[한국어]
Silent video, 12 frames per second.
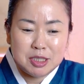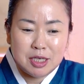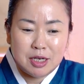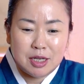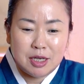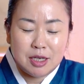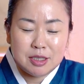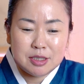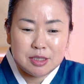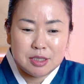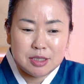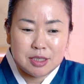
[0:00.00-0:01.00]
있잖아요.
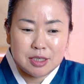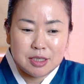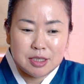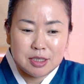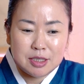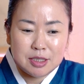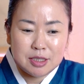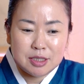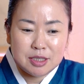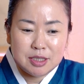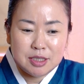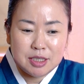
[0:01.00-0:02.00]

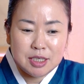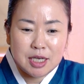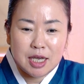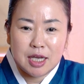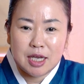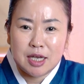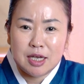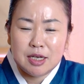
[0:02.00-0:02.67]
이게